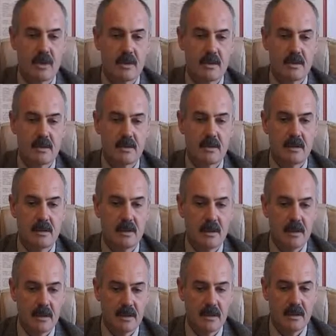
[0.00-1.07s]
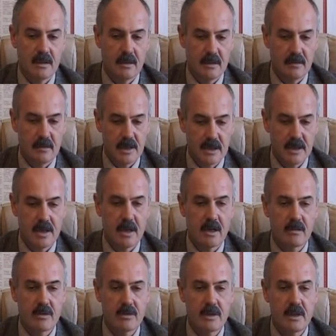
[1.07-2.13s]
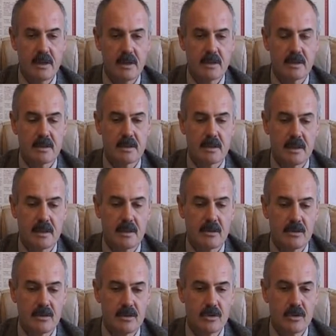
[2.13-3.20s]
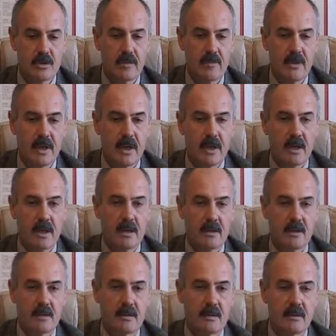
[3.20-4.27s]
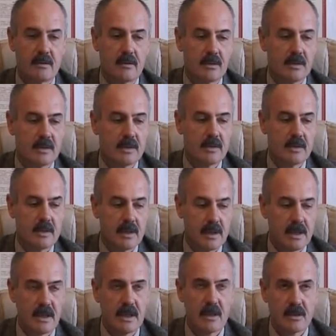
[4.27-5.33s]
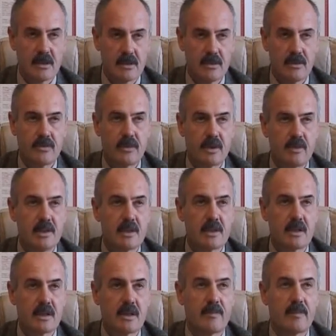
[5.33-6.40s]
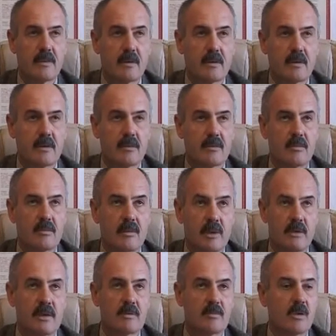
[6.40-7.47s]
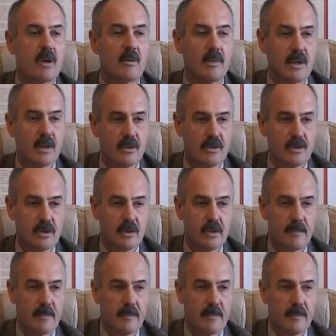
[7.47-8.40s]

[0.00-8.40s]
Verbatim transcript: это, это, э, вхождения в госреестр стало то, что э, вот среди казаков лабинских э, появилось много молодежи.